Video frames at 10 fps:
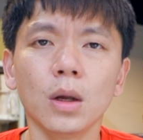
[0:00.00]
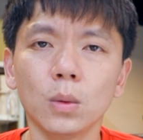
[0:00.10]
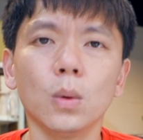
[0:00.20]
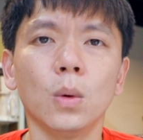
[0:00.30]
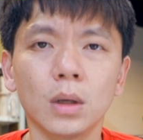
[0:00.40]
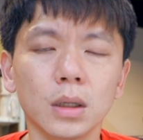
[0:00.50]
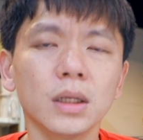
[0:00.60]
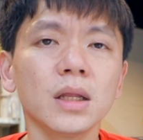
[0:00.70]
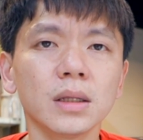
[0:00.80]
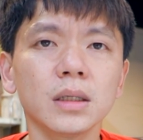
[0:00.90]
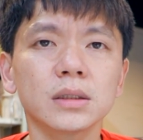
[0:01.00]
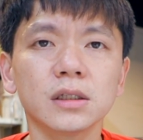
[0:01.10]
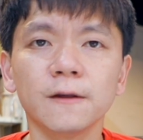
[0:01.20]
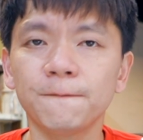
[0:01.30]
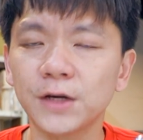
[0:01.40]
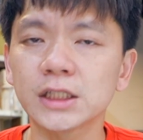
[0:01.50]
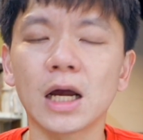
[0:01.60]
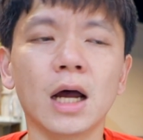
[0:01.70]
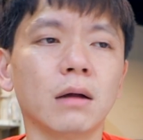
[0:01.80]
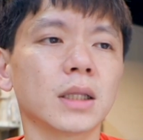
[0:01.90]
我我认定是非
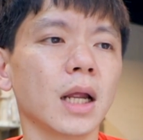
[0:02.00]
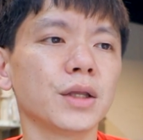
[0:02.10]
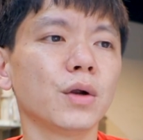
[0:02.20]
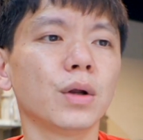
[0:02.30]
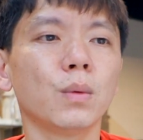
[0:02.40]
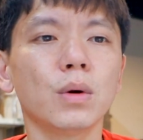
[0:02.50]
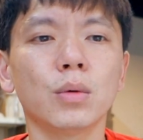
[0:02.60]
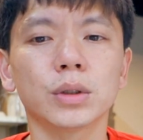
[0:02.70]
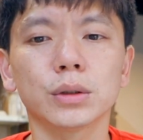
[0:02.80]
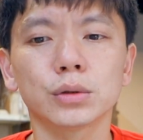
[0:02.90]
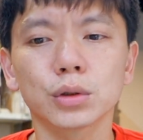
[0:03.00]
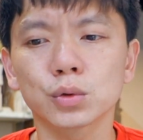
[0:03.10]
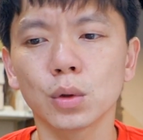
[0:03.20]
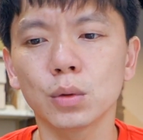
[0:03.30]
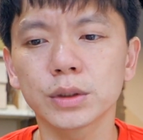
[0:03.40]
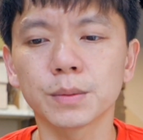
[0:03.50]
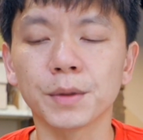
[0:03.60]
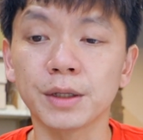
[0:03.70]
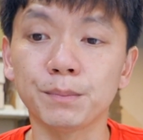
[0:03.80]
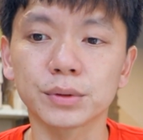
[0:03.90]
常好。当然也有人问我就说，为什
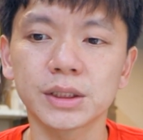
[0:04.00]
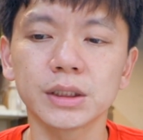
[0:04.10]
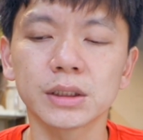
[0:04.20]
么你不试